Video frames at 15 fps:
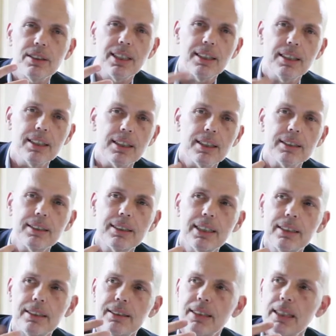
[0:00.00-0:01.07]
della,
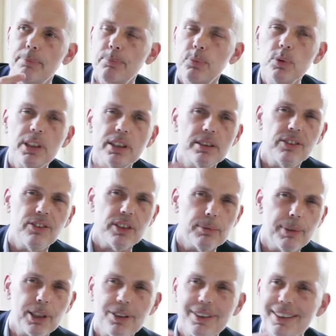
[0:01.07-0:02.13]
dei, dei, punti di
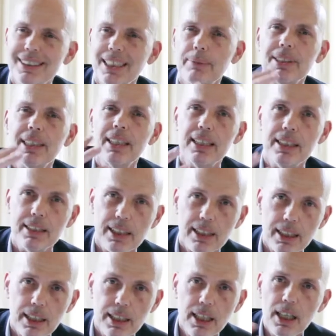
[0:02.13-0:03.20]
riferimento, del sistema delle
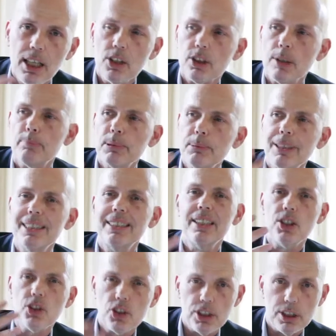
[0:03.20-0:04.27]
idee. Cioè prima di
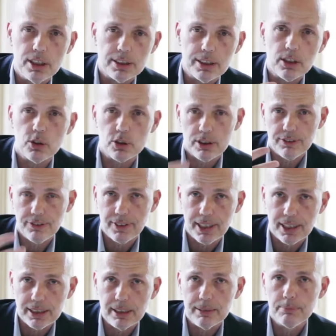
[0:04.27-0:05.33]
decidere cosa
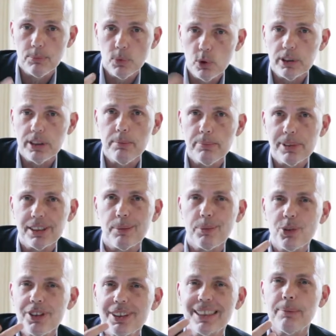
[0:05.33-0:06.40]
fare, molte imprese hanno
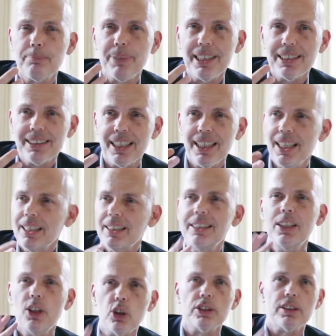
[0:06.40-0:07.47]
bisogno di sapere di
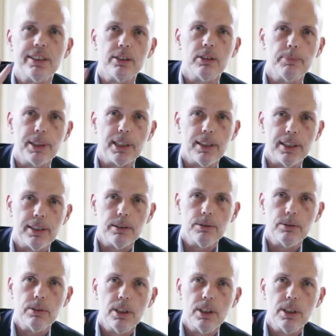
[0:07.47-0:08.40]
cosa stiamo parlando.